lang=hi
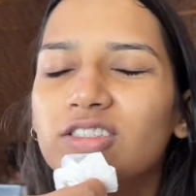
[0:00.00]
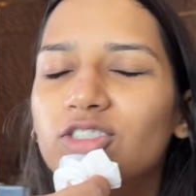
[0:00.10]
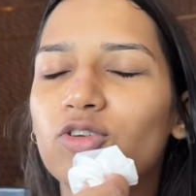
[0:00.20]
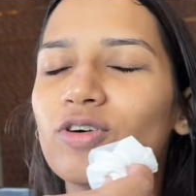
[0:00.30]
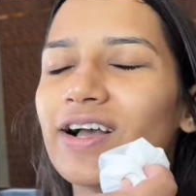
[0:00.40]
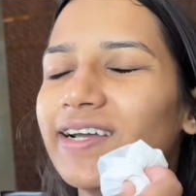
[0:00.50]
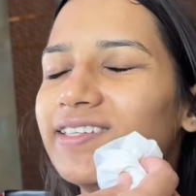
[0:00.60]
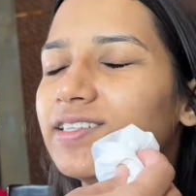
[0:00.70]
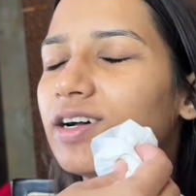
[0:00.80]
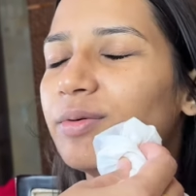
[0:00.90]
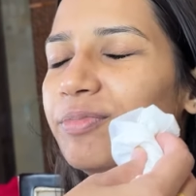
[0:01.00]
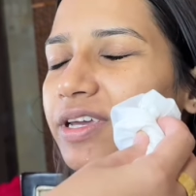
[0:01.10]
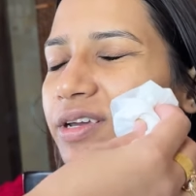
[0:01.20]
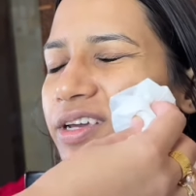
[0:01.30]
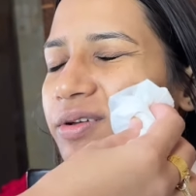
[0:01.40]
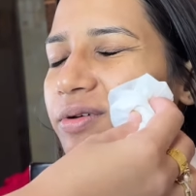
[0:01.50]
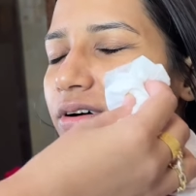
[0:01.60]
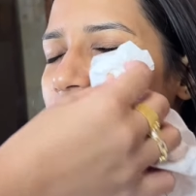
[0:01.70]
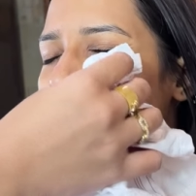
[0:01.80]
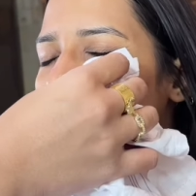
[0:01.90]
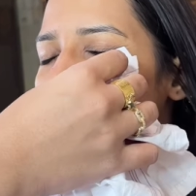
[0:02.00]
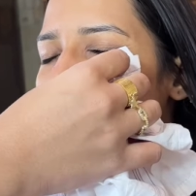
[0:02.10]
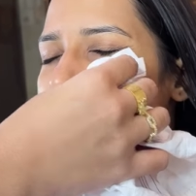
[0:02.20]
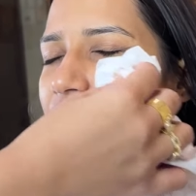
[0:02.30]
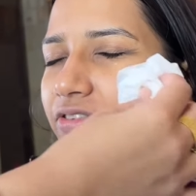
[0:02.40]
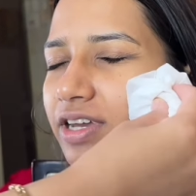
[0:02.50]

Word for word: सो so गाइज अभी आ, मेरे